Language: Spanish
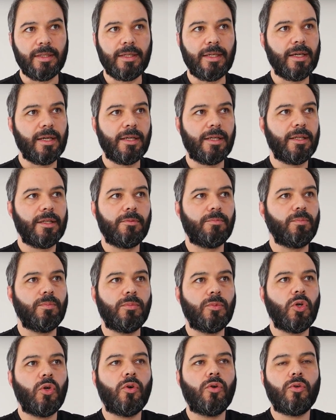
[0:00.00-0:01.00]
ya
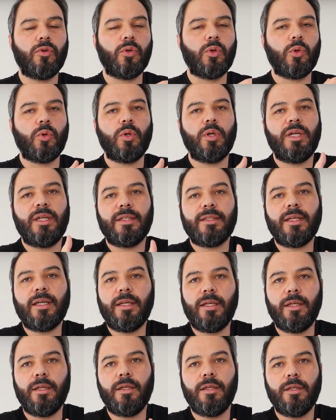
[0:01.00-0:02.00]
no, no está
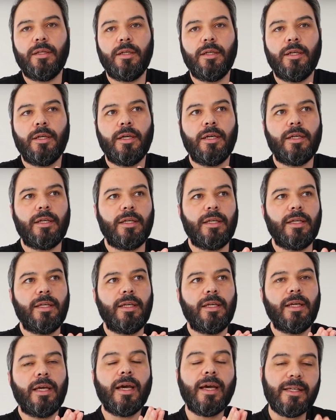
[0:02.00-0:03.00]
ahí
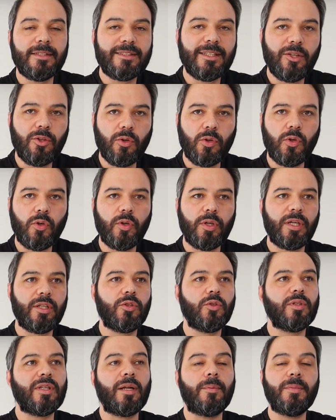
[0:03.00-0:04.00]
y ese dolor es
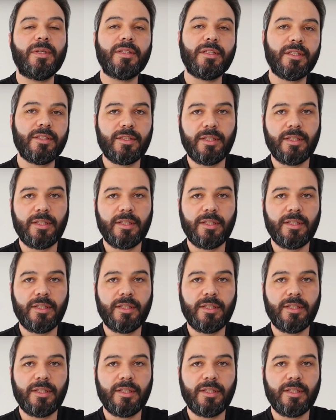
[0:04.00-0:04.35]
totalmente